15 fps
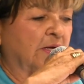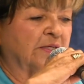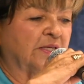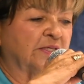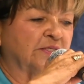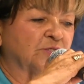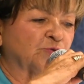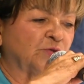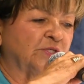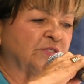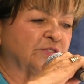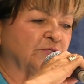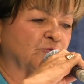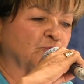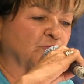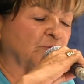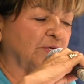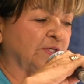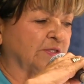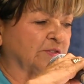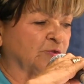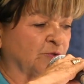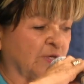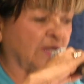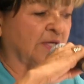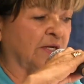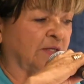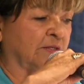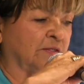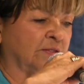Agradezco al Instituto
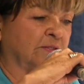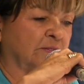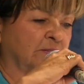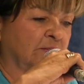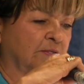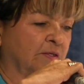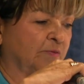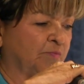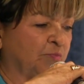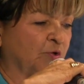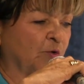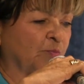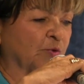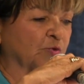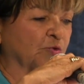Electoral por la